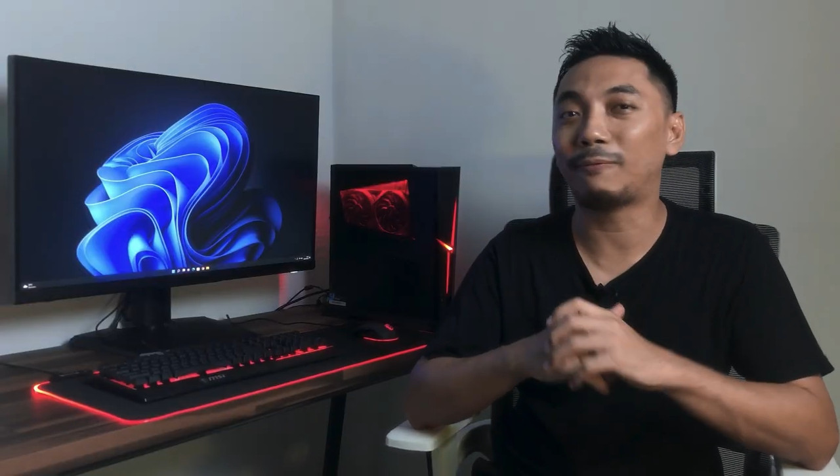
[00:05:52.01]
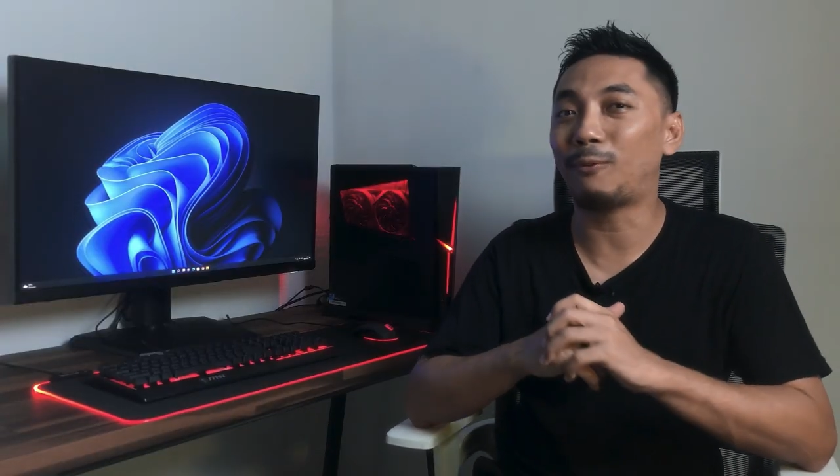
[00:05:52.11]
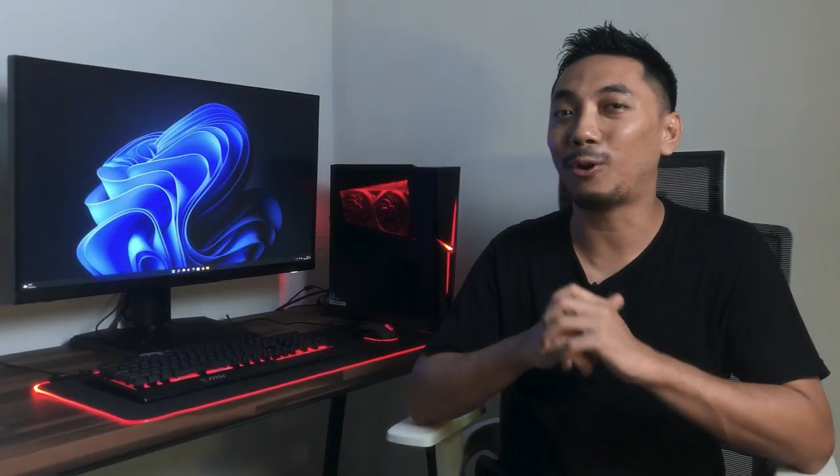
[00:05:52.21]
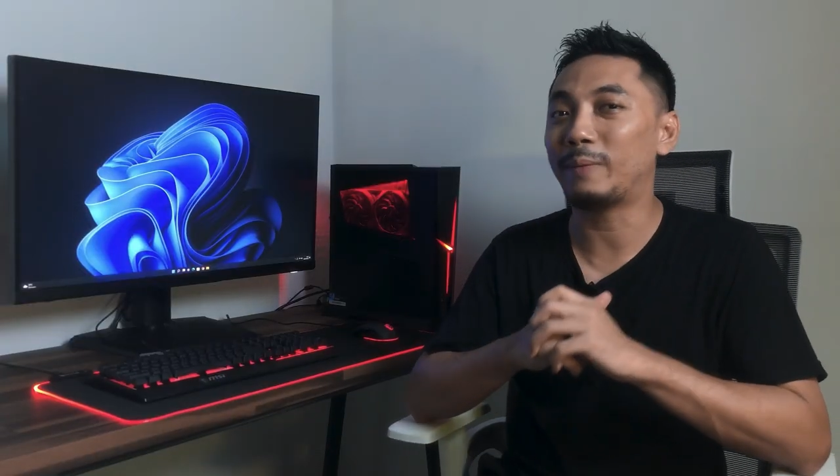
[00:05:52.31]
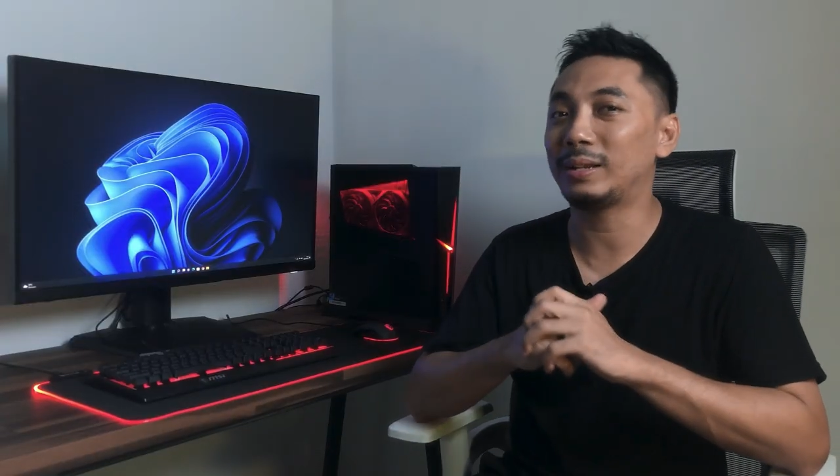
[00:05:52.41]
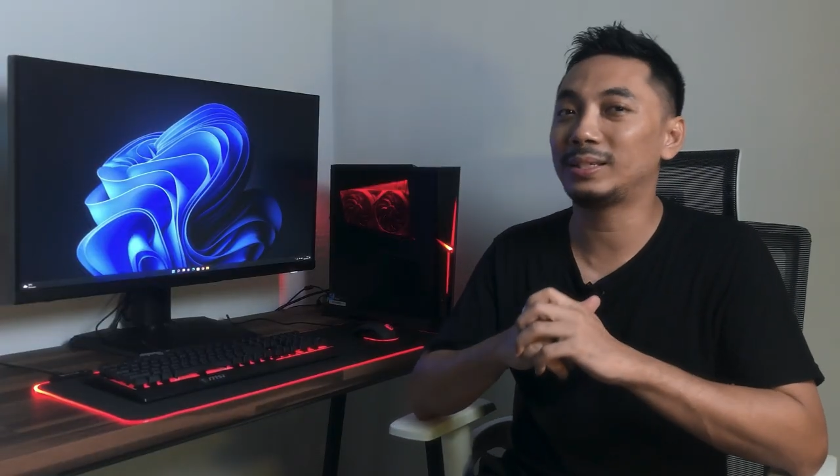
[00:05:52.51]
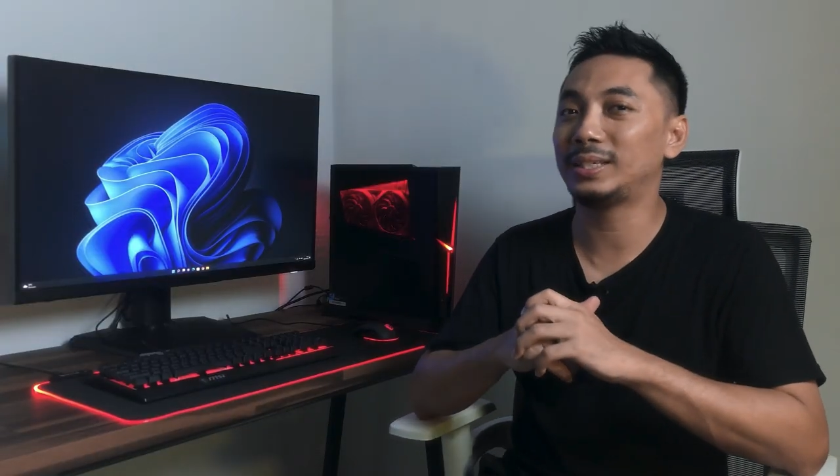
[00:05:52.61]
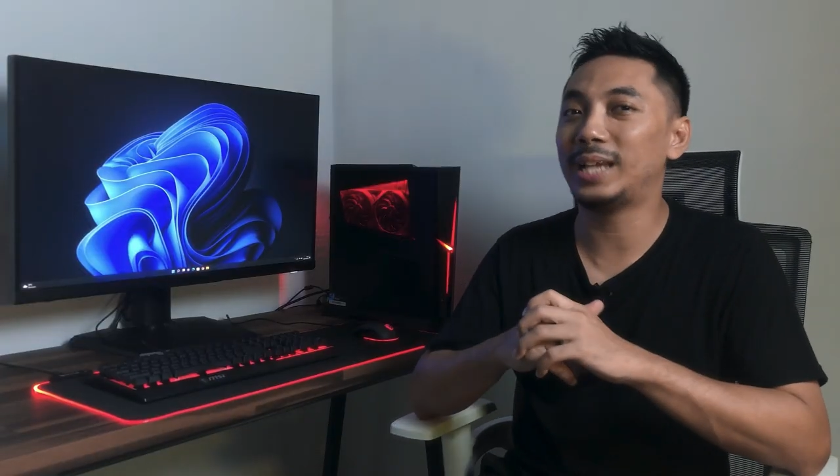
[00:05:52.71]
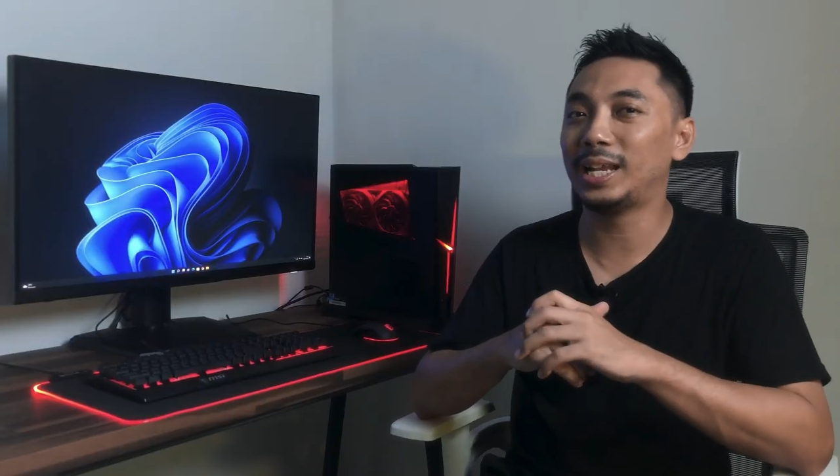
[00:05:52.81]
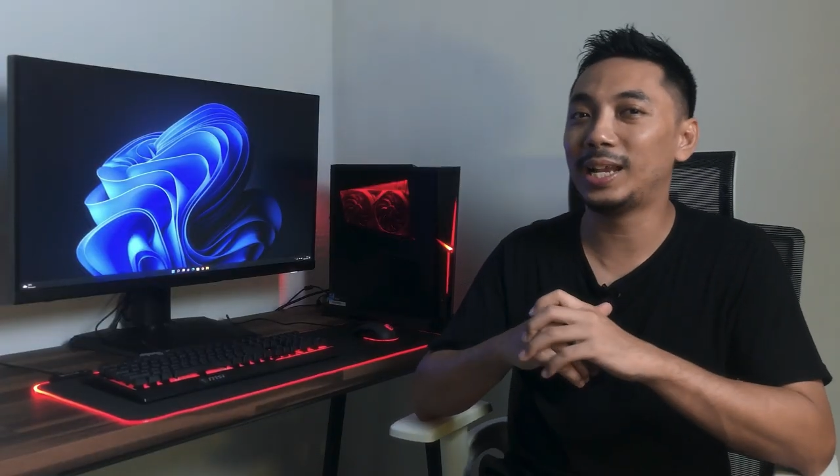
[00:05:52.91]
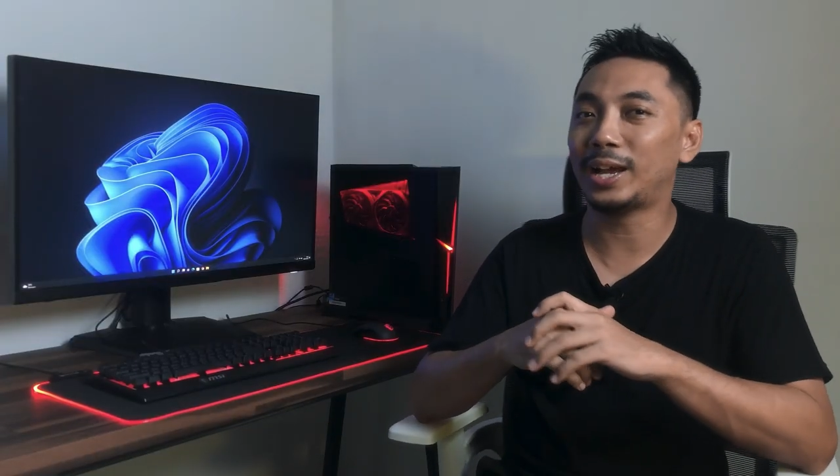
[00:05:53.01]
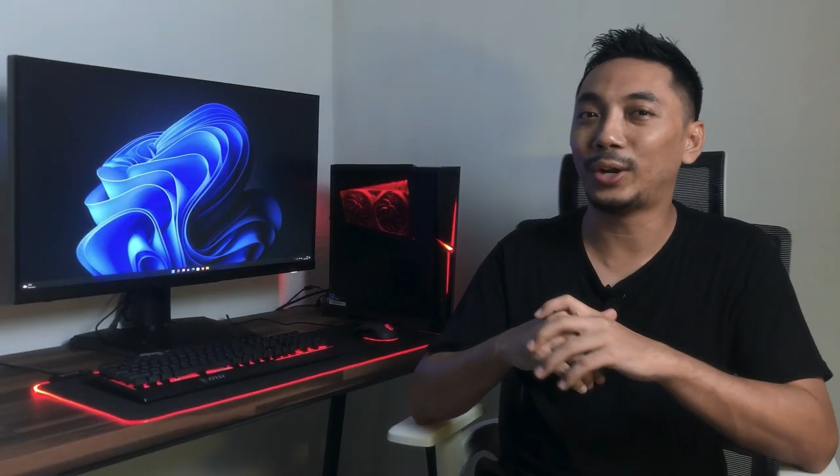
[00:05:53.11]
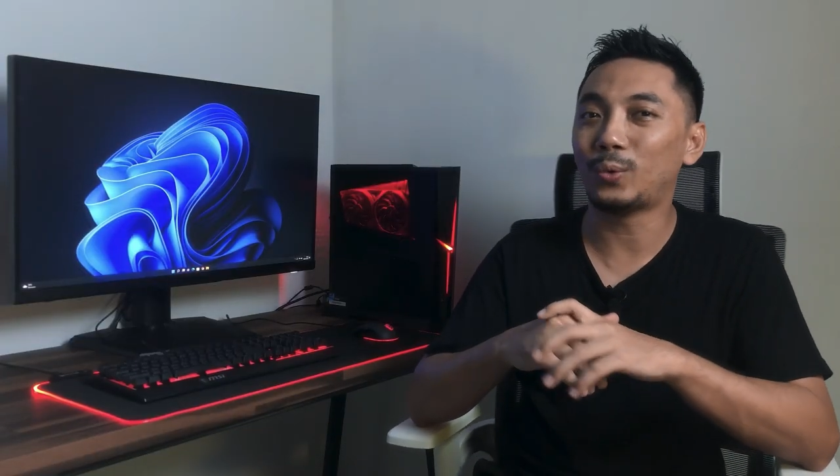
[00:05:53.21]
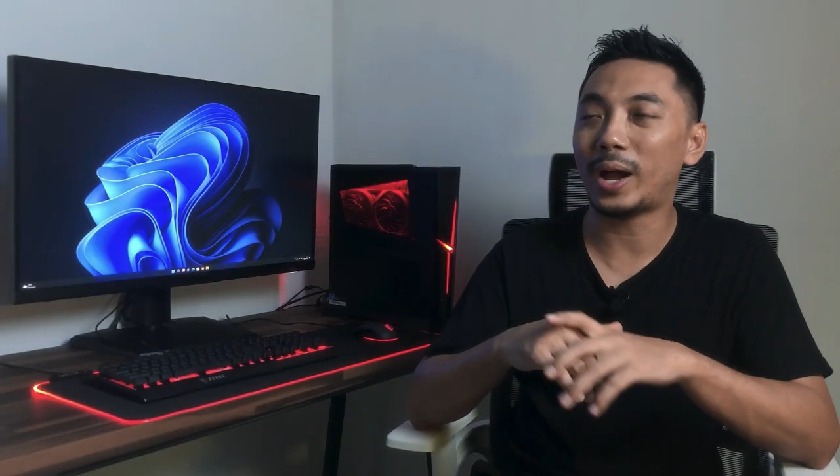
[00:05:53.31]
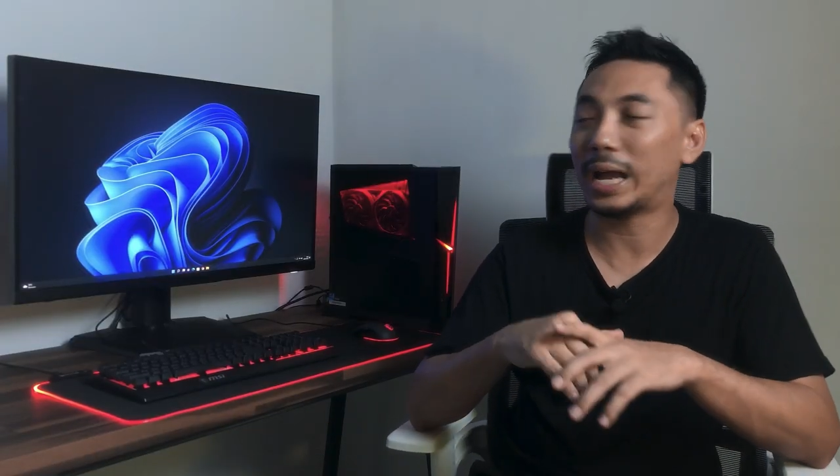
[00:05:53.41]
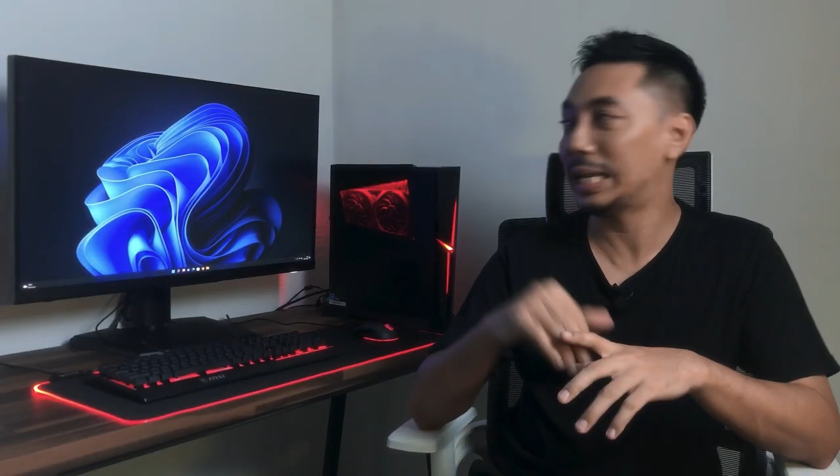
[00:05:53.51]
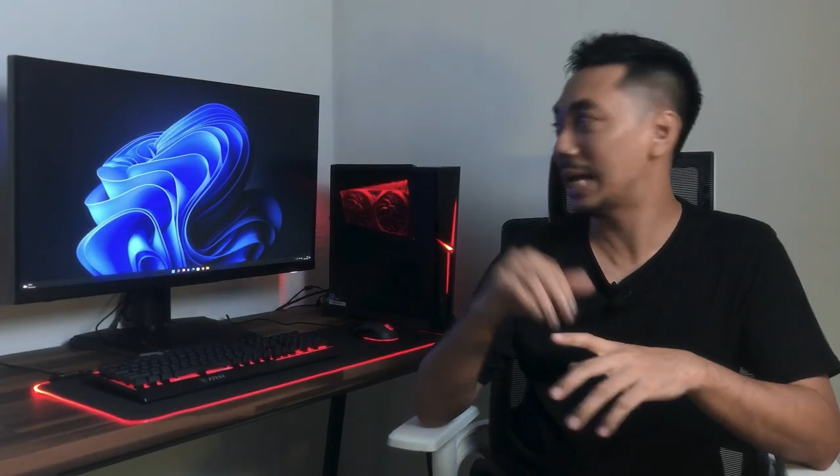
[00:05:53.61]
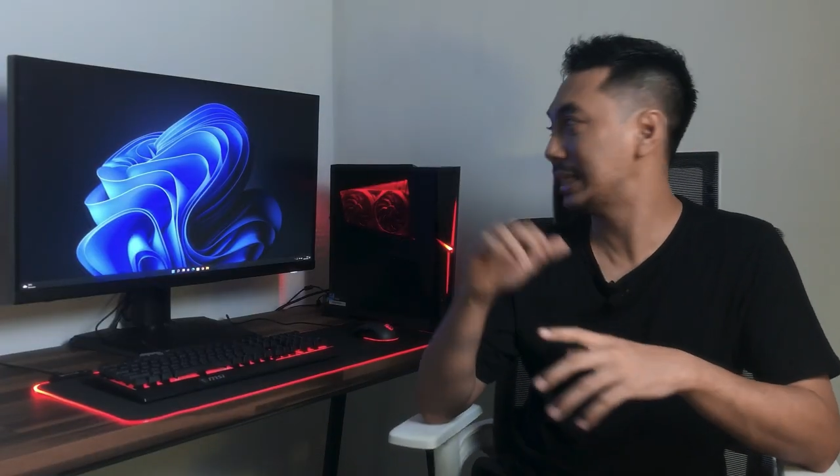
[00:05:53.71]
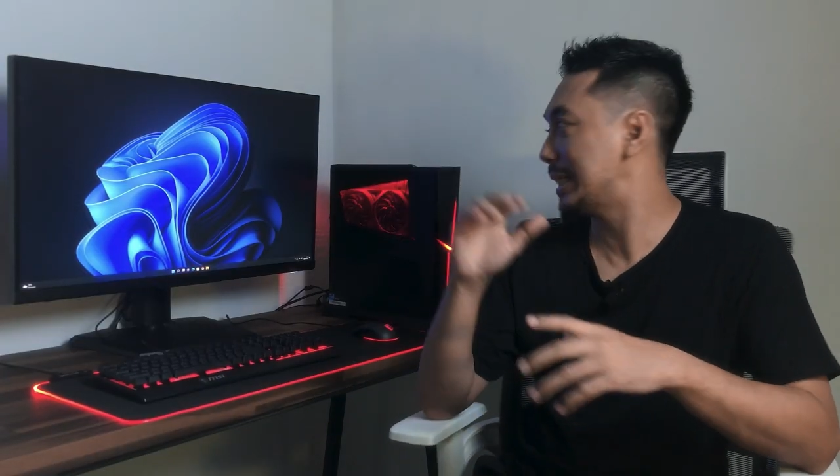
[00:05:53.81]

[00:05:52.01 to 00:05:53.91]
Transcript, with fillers: performance, jadi dengan ruangan yang